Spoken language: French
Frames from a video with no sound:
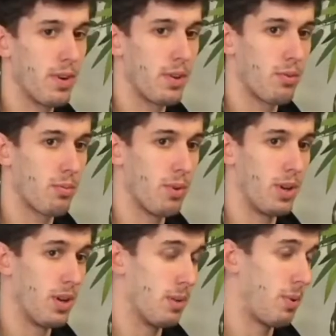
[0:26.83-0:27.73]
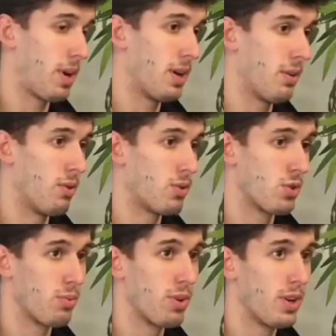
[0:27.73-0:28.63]
Donc, mais après, le
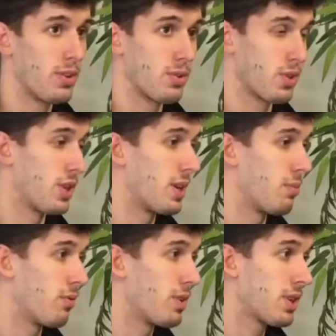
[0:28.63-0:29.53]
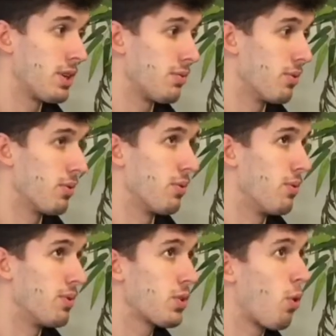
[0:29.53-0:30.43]
championnat, il s'enchaîne tellement vite qu'il faut
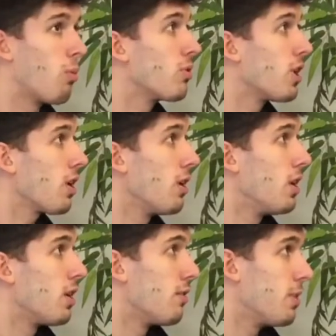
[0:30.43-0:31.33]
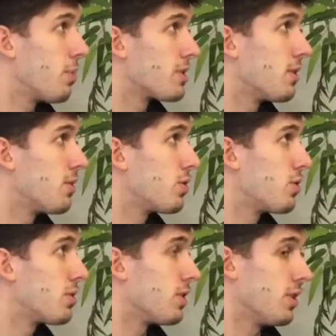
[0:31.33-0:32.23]
vite rebondir, vite passer à autre
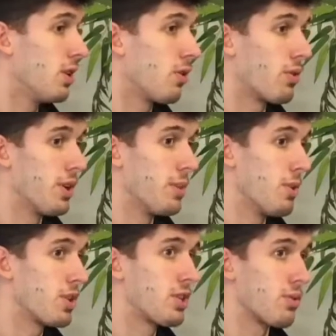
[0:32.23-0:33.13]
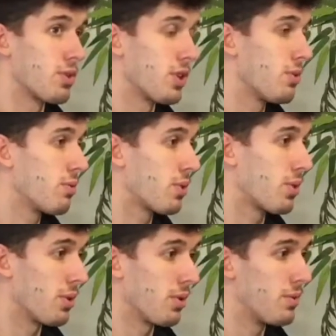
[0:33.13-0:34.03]
chose. Et là, on a des matchs qui s'enchaînent, donc
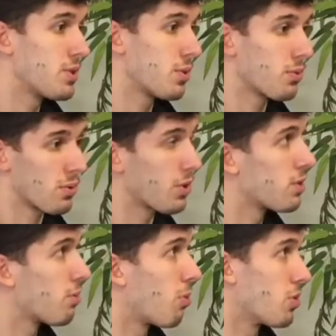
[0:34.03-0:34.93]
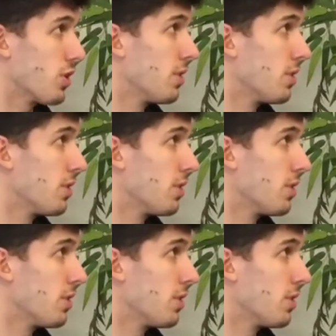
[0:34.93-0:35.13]
euh, vite se concentrer sur le prochain.